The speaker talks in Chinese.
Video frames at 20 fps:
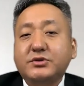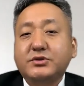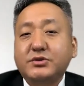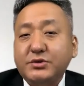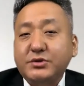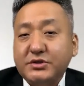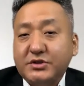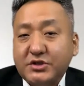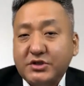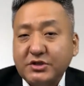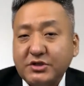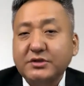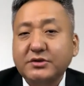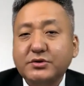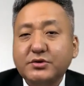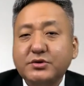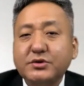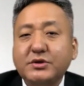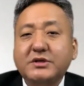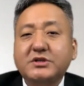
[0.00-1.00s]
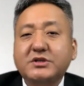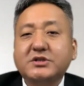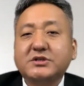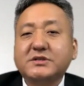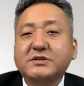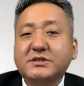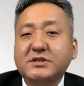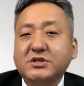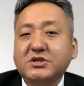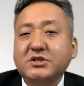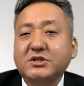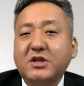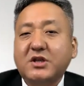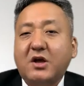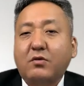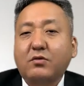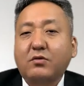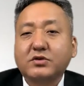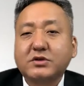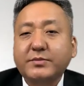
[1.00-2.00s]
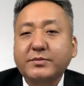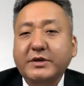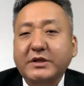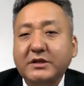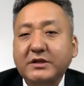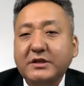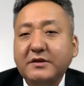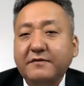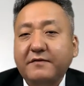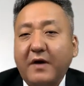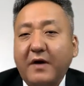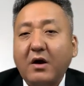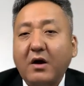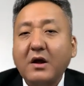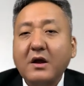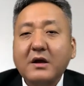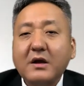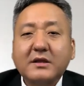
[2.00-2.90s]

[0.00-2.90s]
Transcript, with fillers: 巨制，距离至四十到五十米的地方，